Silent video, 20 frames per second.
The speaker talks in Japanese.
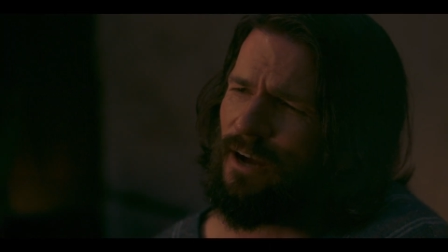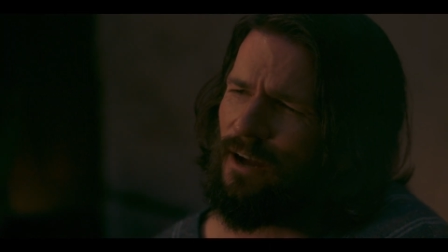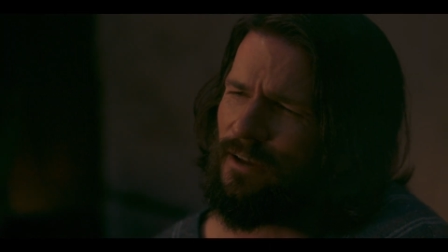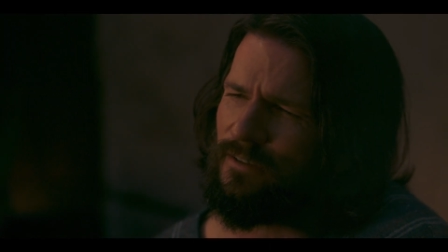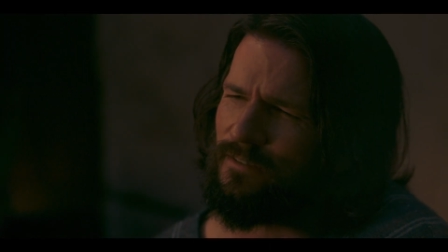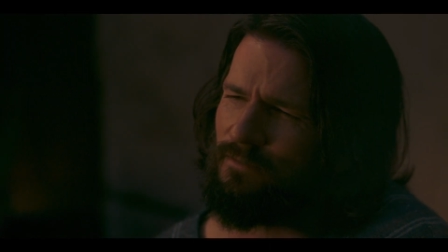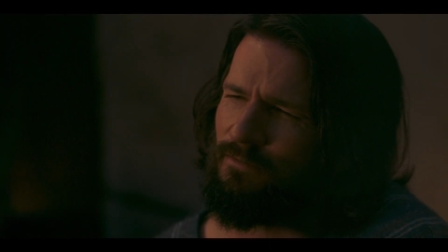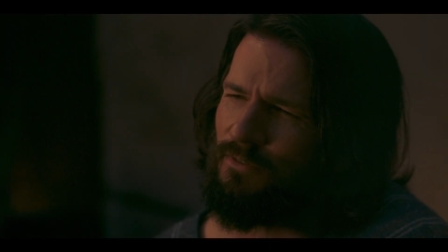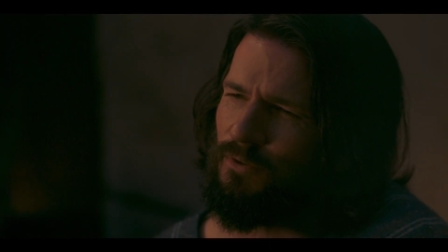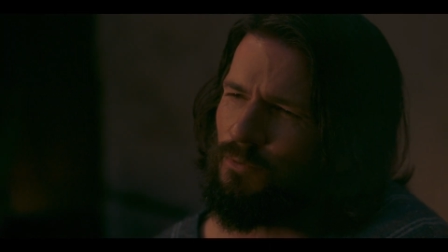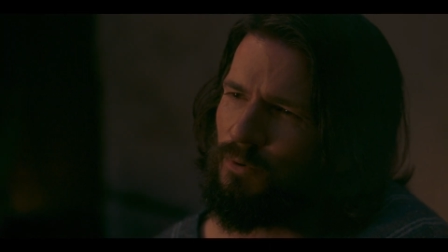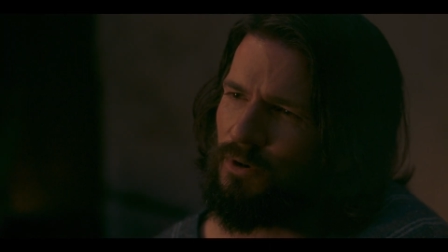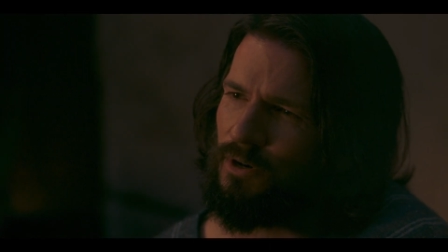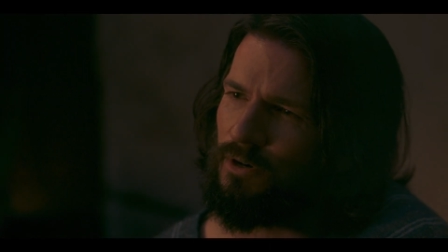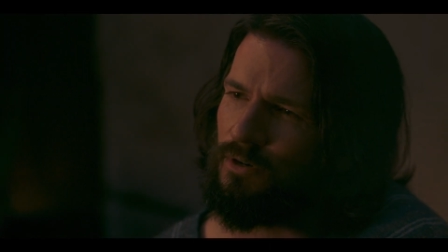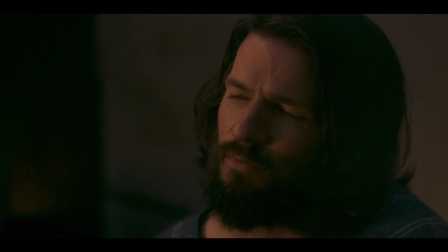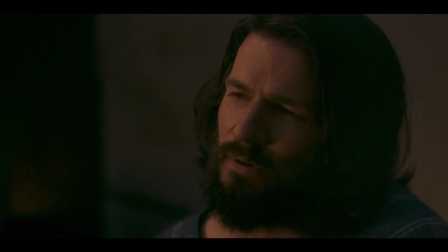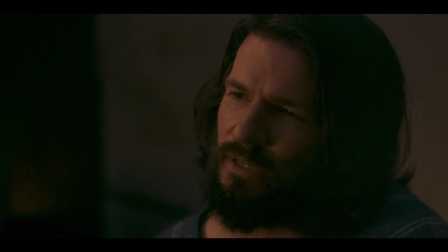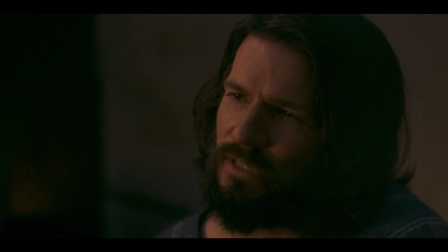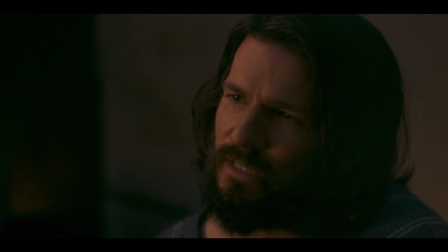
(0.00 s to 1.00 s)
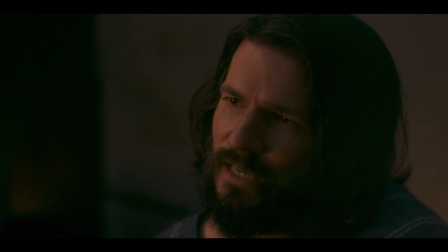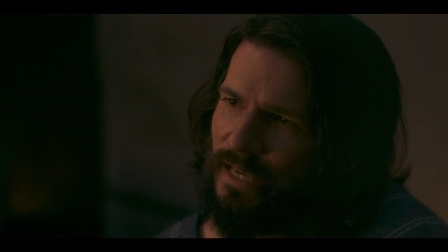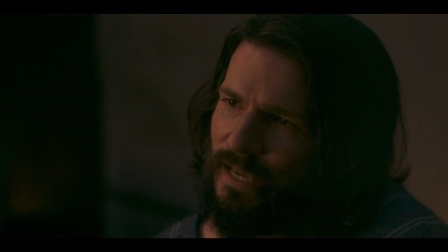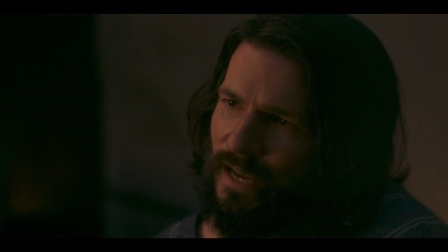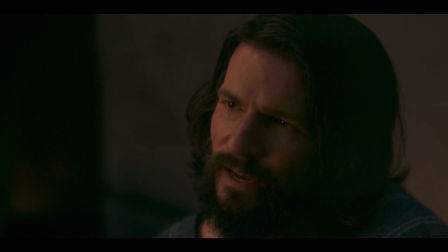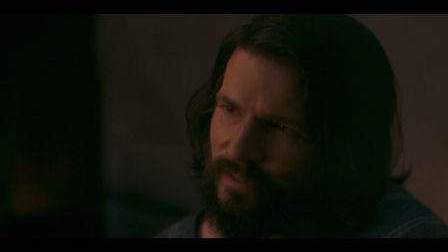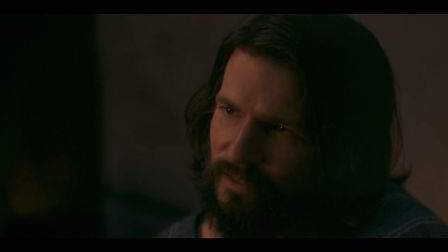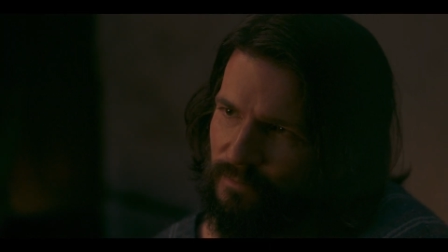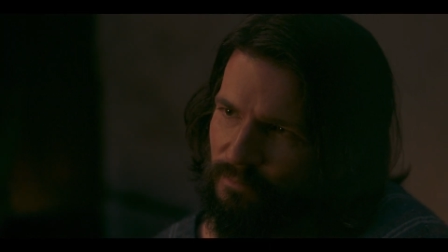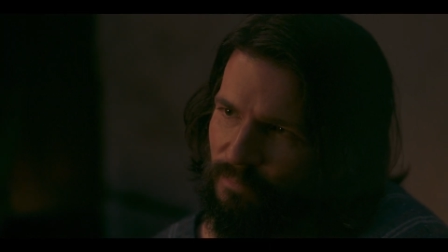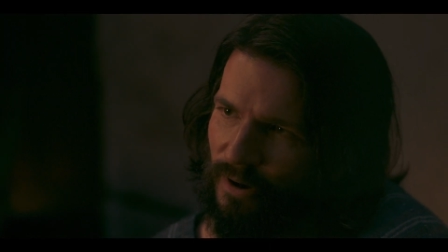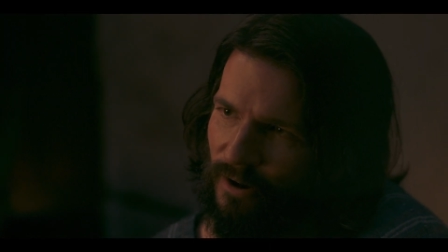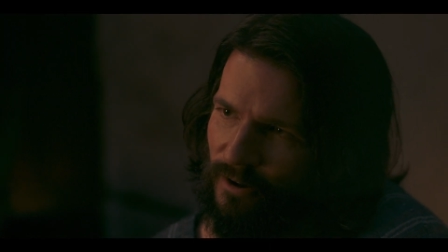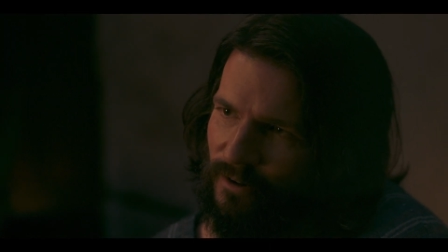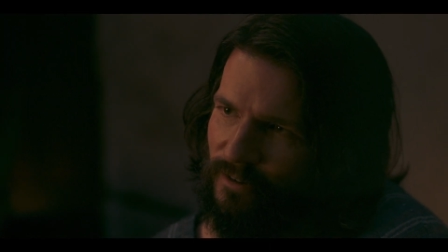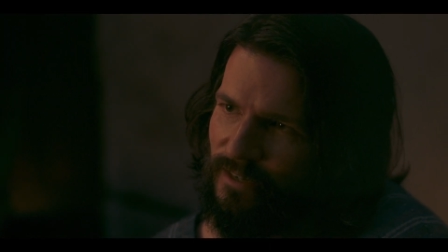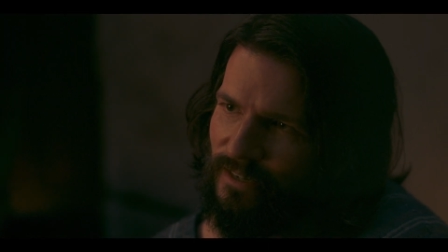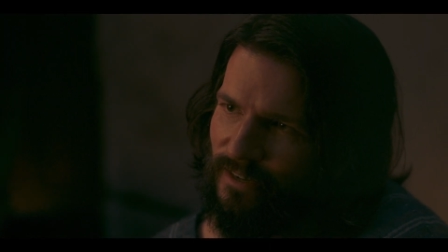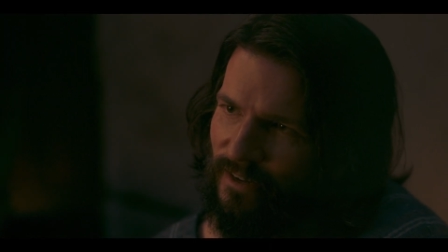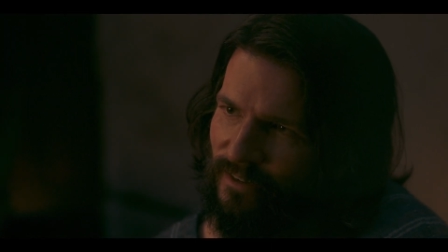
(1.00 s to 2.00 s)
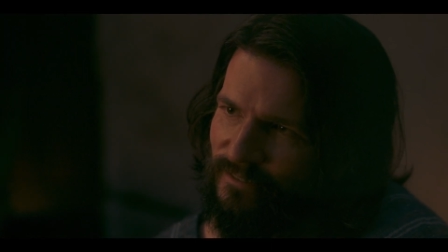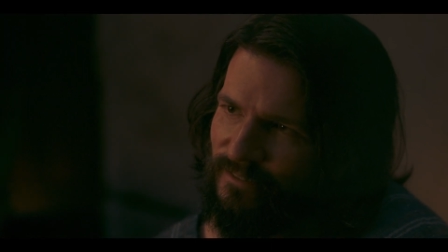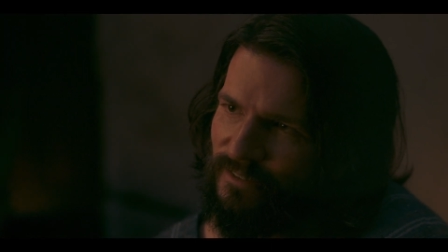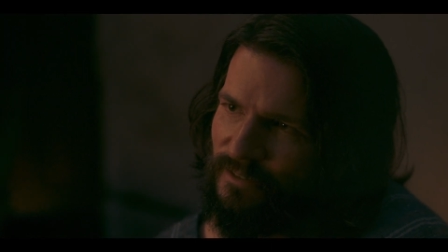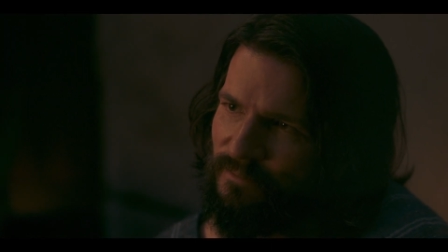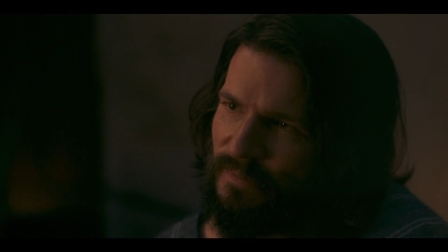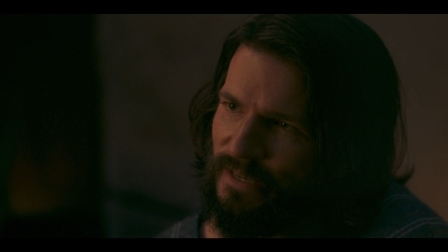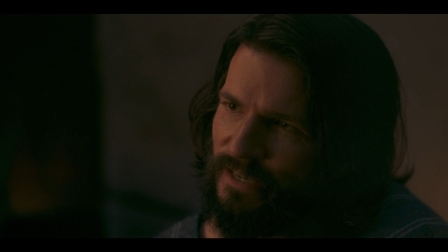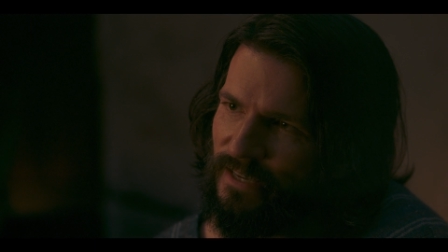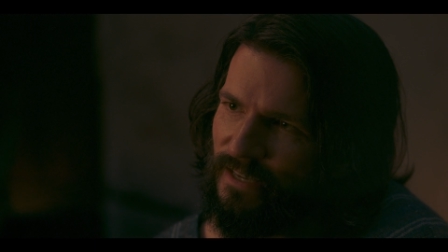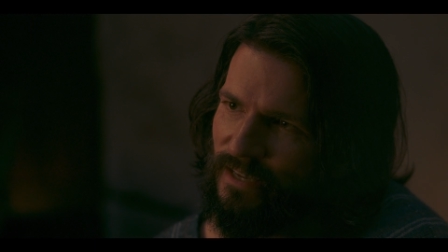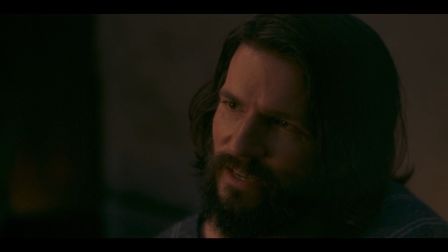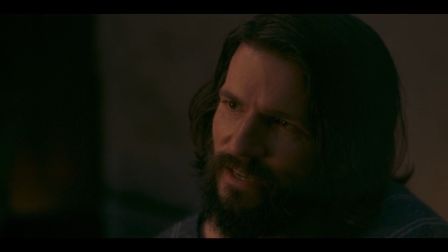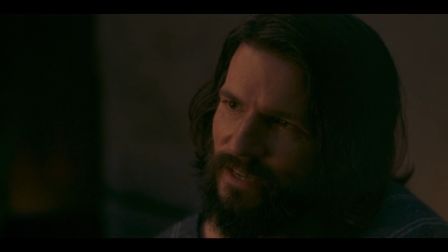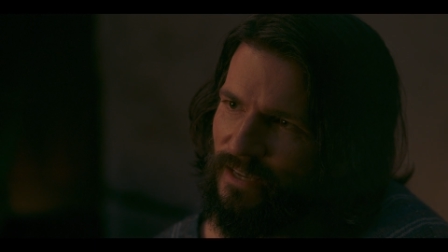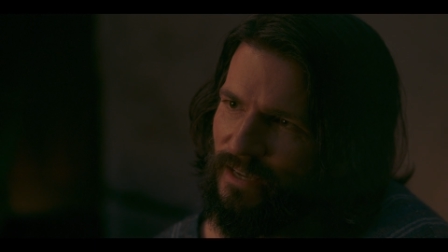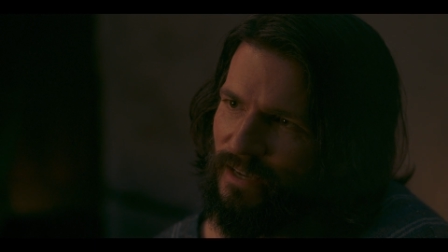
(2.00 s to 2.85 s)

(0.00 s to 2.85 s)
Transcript: 主が私に告げてくださった御言葉のために